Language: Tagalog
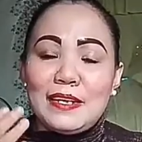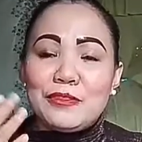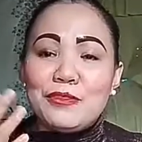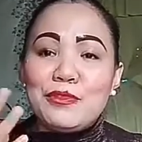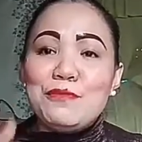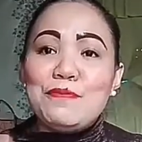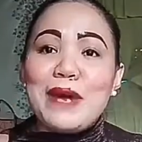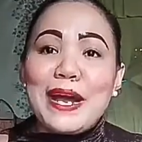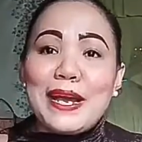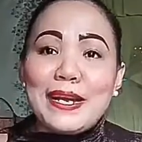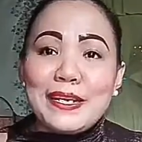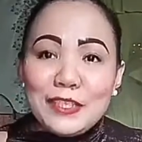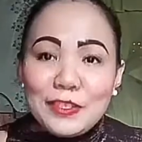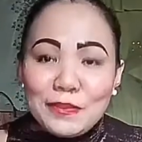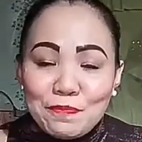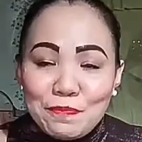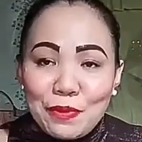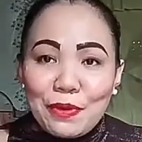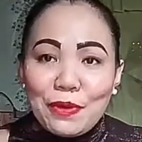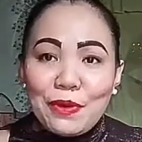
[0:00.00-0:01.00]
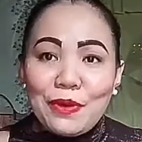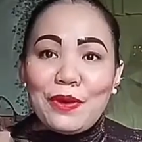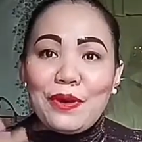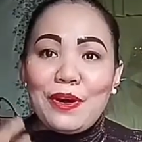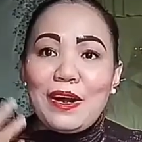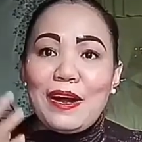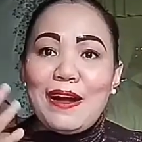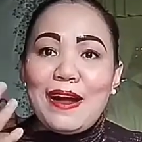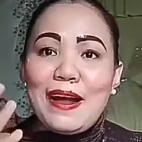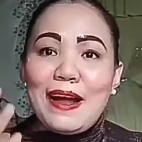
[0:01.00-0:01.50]
tumaas po
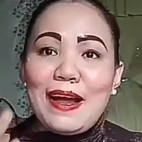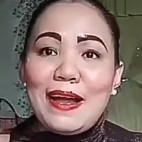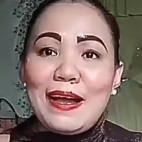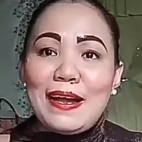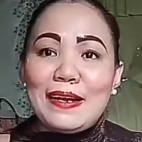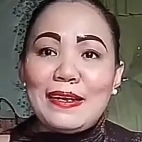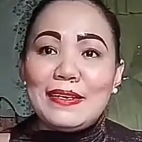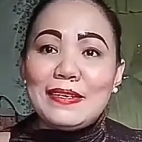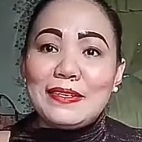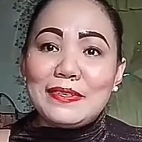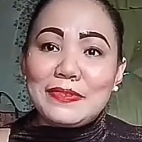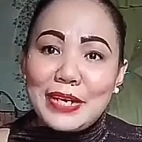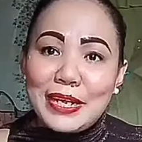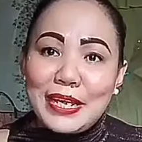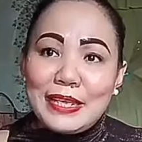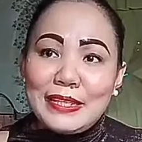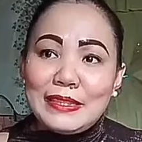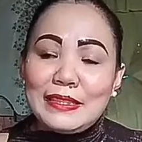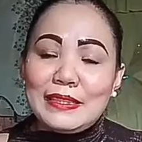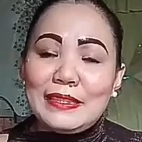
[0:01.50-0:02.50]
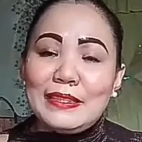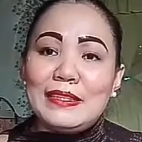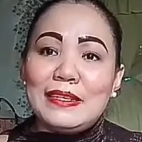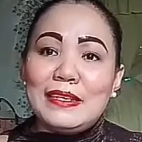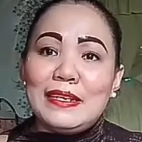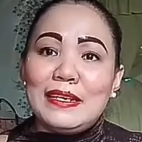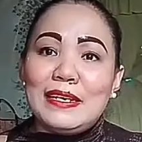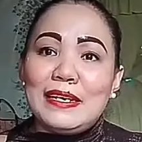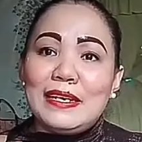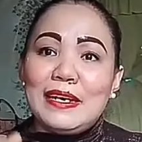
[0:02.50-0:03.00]
ang rate
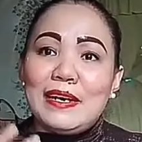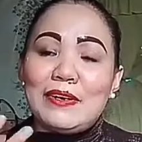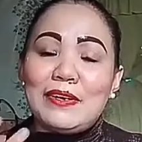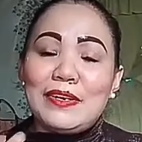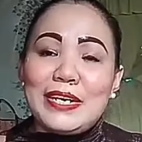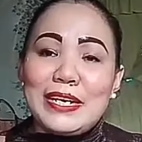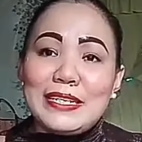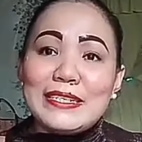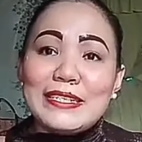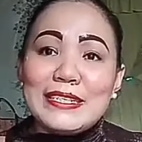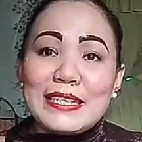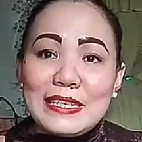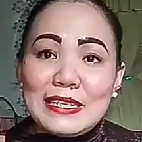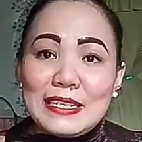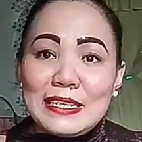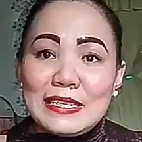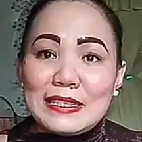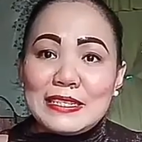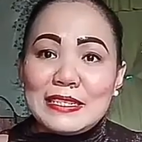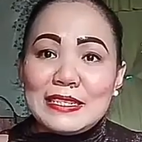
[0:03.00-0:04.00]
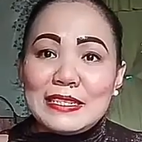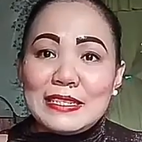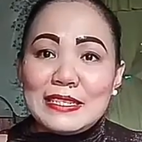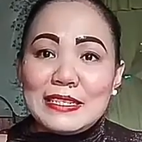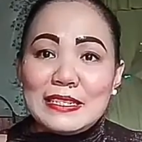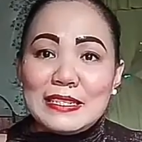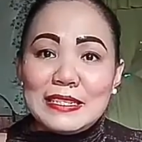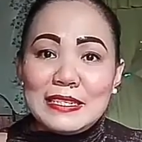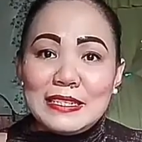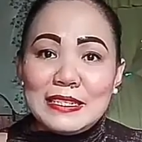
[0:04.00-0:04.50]
or incident
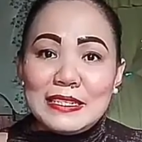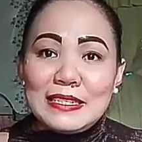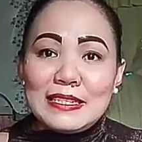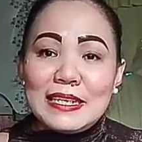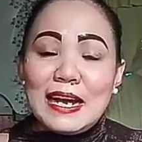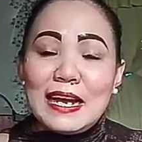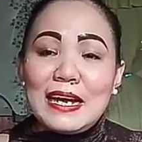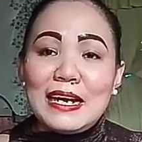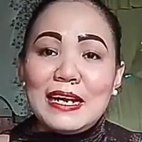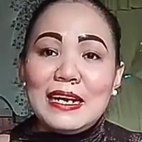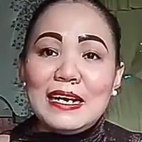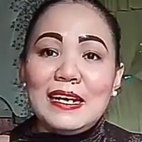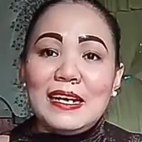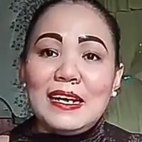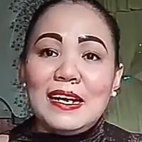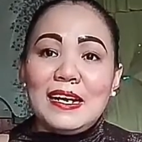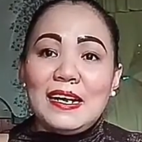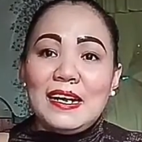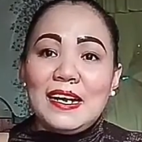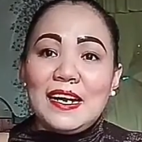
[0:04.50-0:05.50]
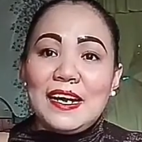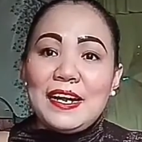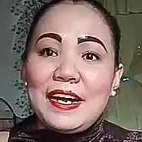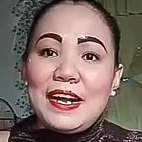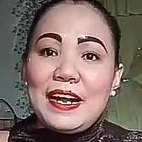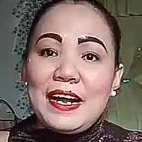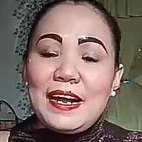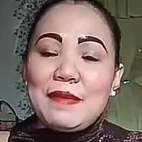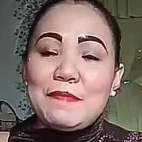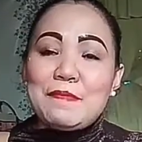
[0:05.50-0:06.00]
ng
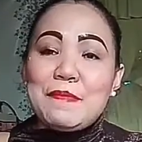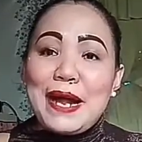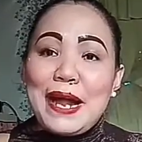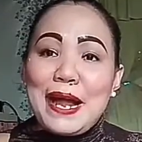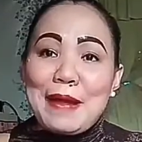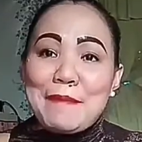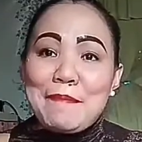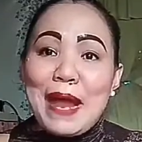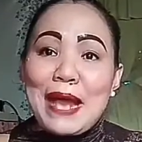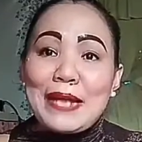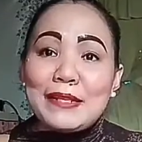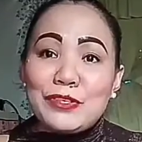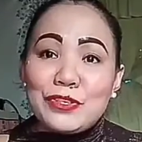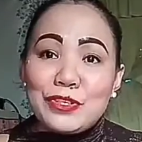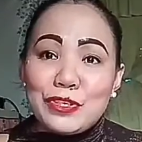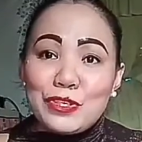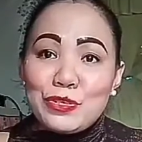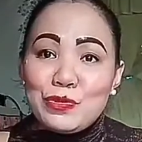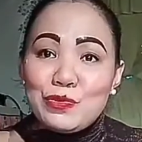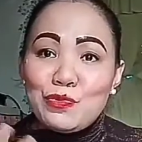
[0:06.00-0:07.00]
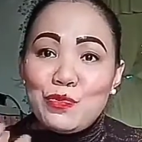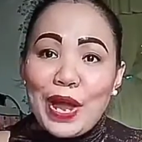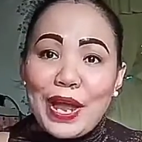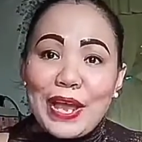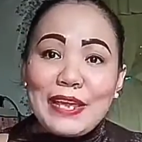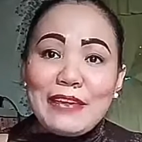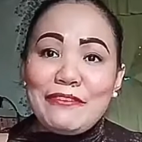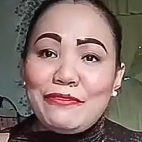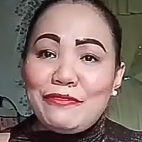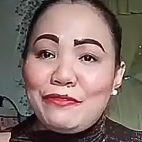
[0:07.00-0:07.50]
mga battered
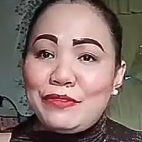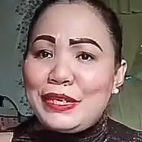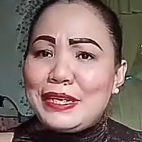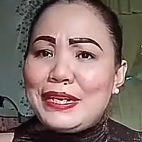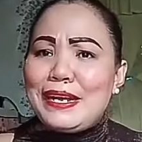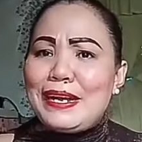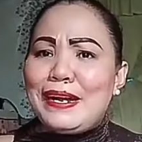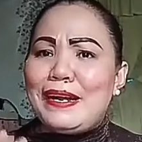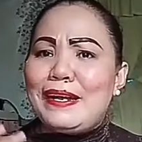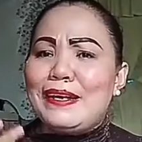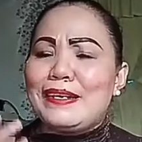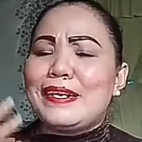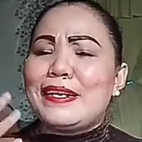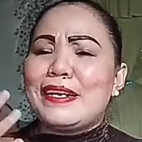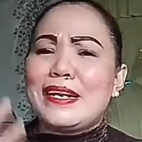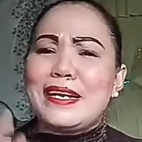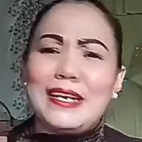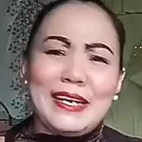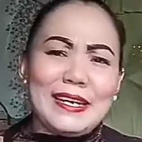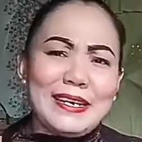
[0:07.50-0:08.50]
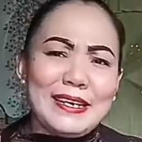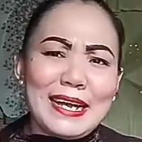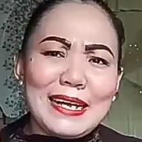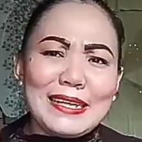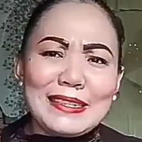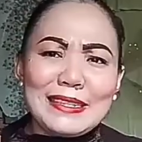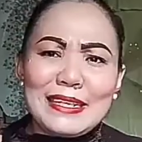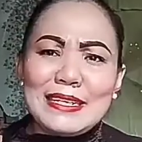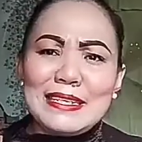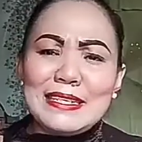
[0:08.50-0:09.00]
wife na naririnig
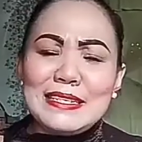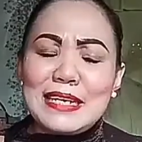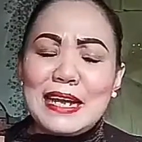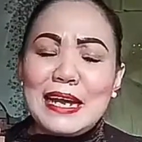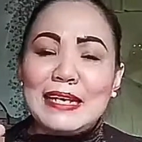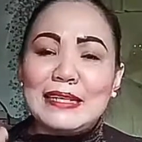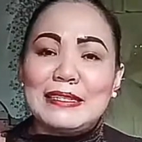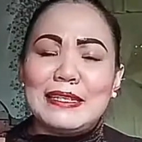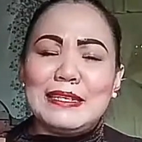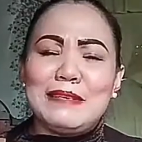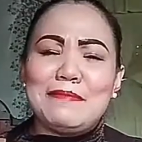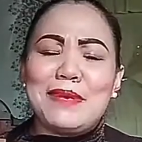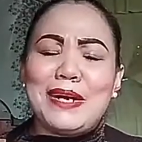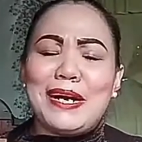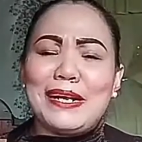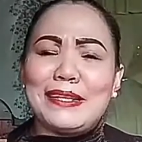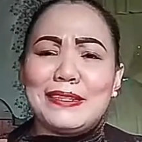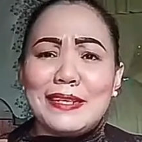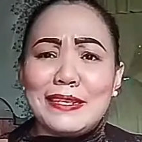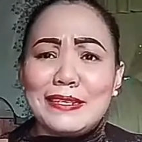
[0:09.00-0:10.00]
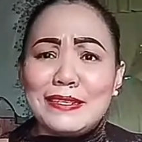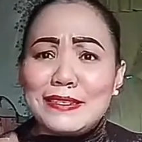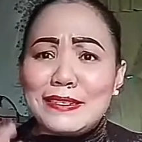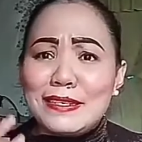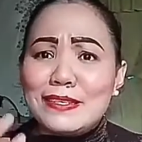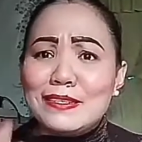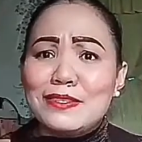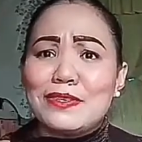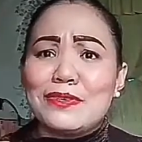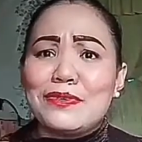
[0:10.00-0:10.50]
natin sa ating mga
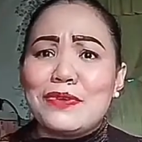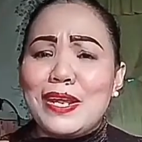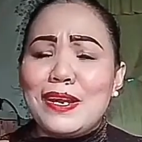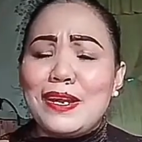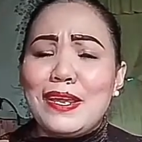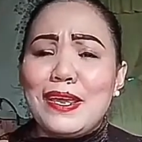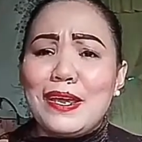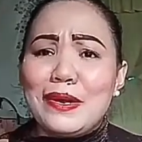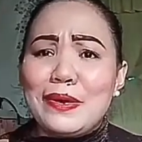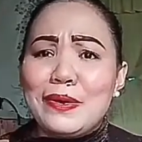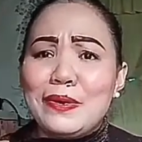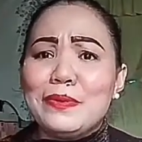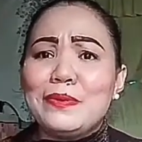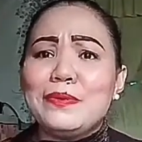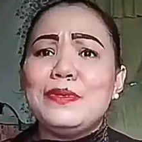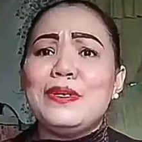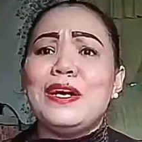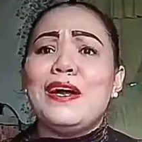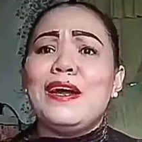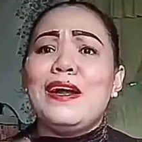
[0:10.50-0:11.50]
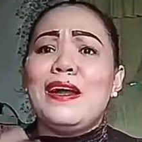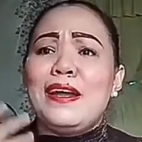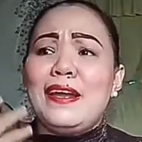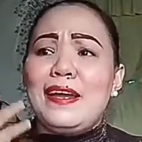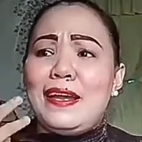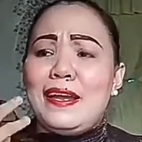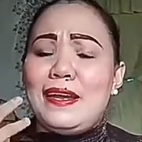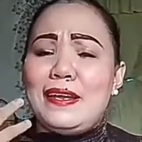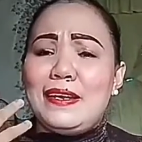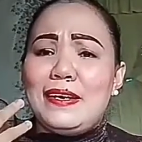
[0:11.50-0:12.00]
transistor radio
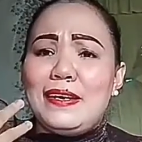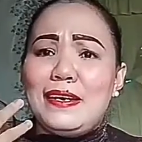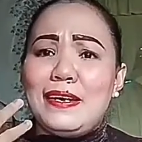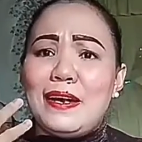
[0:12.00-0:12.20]
and